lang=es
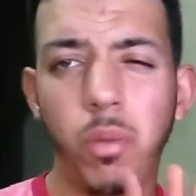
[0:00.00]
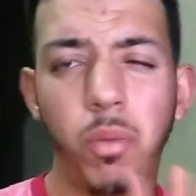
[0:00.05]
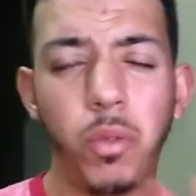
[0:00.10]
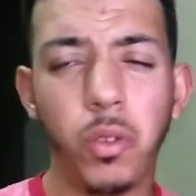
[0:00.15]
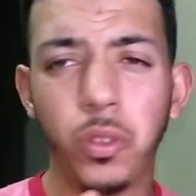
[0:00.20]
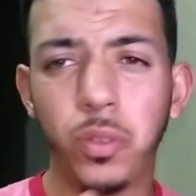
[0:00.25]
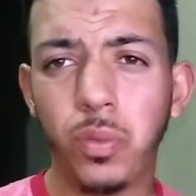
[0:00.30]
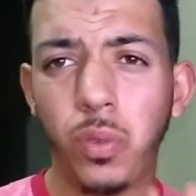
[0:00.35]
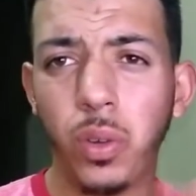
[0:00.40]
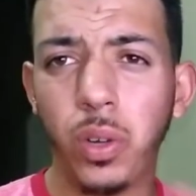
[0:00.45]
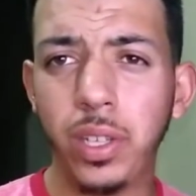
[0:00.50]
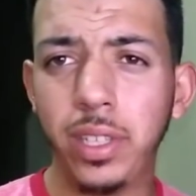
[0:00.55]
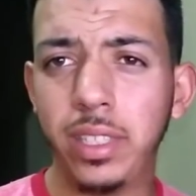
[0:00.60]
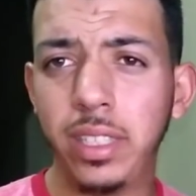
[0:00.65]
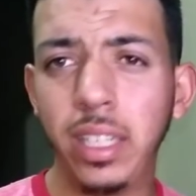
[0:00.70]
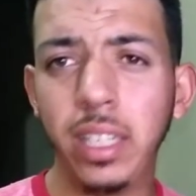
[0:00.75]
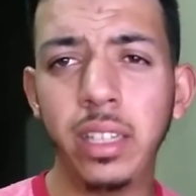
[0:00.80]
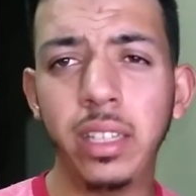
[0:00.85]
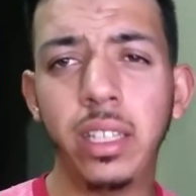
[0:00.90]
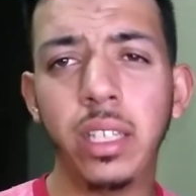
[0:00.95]

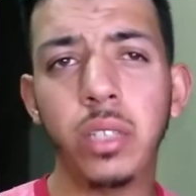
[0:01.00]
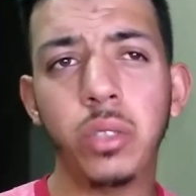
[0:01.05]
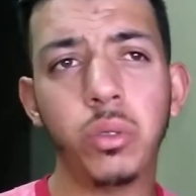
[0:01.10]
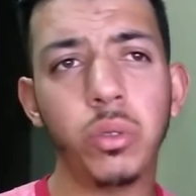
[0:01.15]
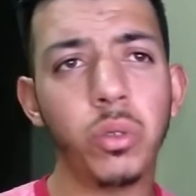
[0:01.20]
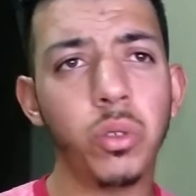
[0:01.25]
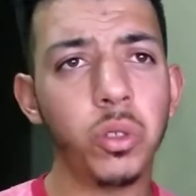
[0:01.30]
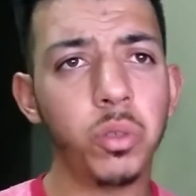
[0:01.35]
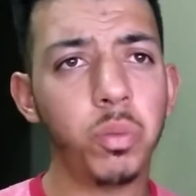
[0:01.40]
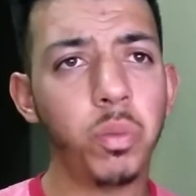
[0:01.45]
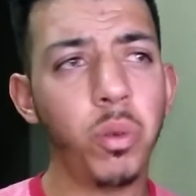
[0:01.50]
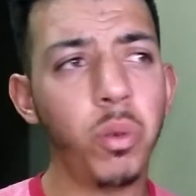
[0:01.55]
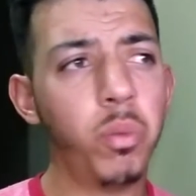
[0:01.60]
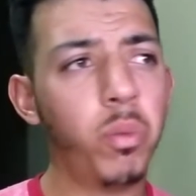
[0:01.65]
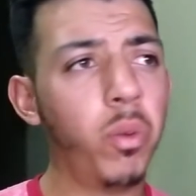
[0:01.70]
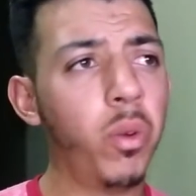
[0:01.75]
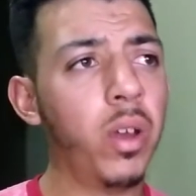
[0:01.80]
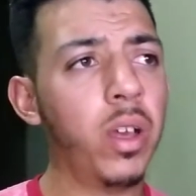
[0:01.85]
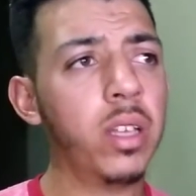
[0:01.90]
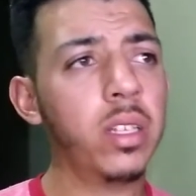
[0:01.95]
fosforescentes, unos
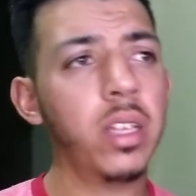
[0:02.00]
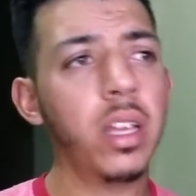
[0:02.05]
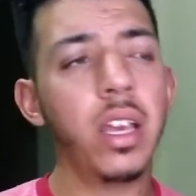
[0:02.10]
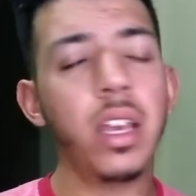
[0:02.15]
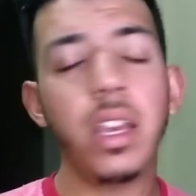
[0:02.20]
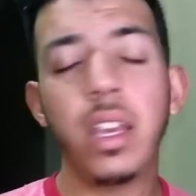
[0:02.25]
púrpuras